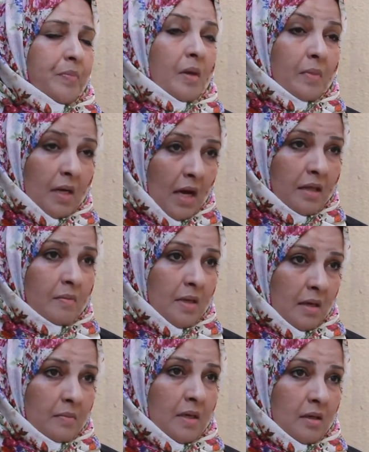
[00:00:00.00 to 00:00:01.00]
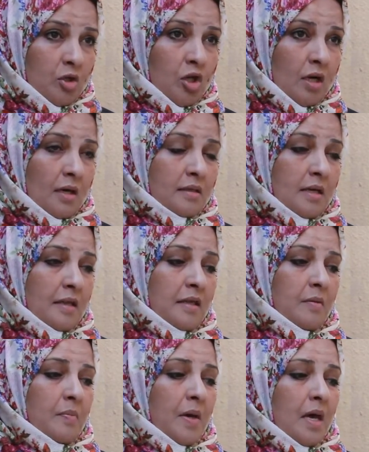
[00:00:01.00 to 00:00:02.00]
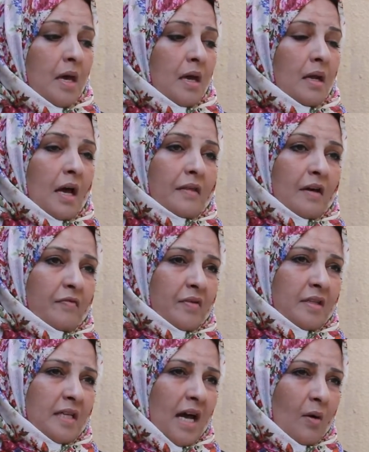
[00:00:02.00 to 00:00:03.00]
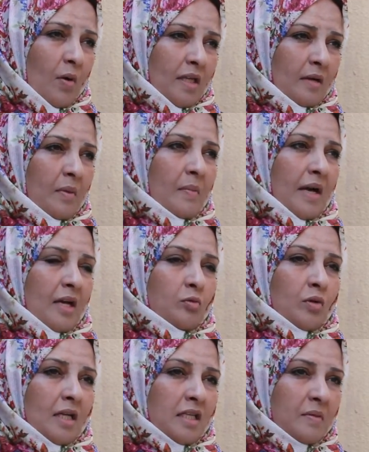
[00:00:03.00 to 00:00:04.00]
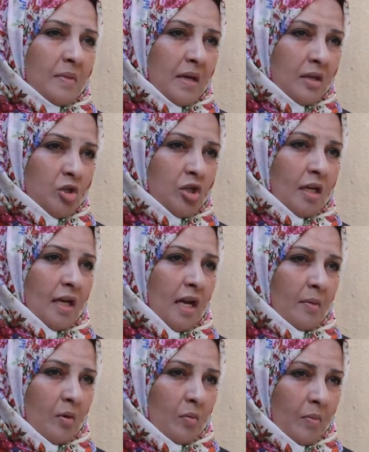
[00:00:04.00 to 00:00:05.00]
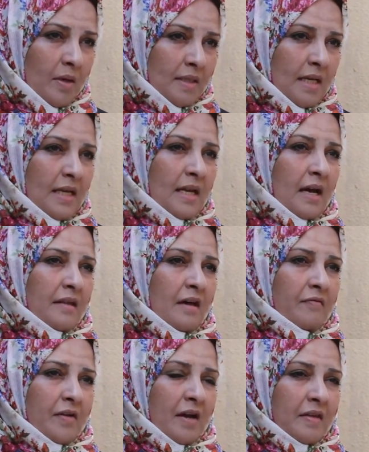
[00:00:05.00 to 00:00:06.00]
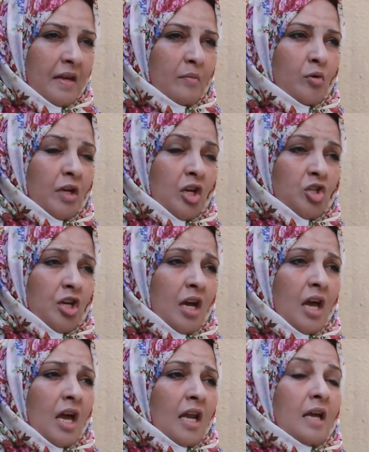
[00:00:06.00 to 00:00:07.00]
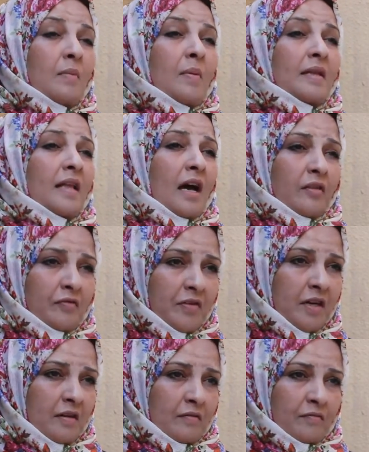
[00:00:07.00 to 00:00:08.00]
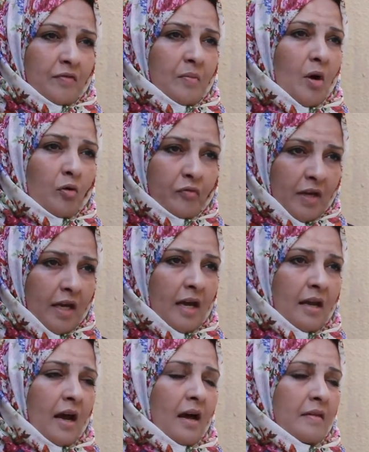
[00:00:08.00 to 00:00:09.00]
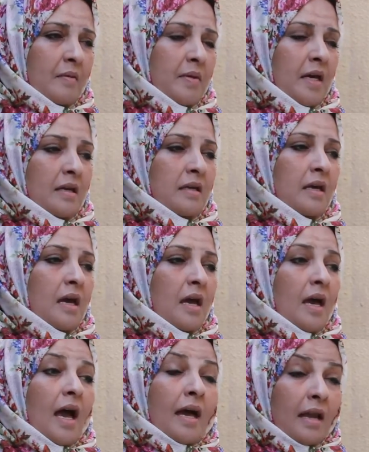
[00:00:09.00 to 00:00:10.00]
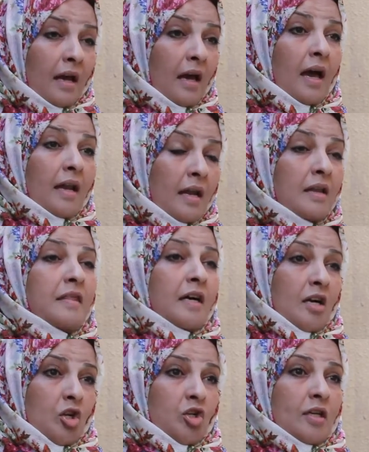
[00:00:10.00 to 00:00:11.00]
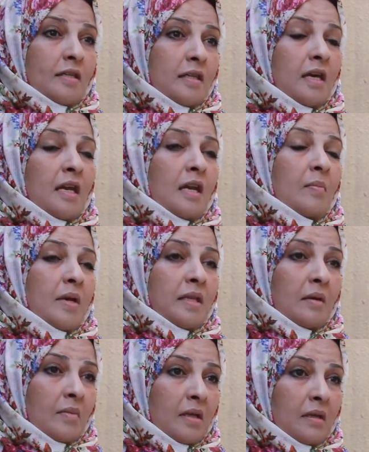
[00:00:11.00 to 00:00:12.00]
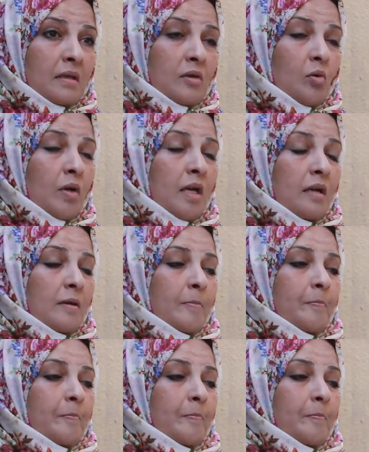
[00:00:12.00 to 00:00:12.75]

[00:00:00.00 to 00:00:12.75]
هذا من من جراء التعذيب الاظافر نتاعه وقتها ماما كانت تقول ديما يجي الله يرحمه هم سليله اظافر هذه ممكن اشياء اللي ماما تلاحظ فيهن فما خوفي كان اعظم يعني انا انا نتذكر شخصيا احنا بيتنا من دورين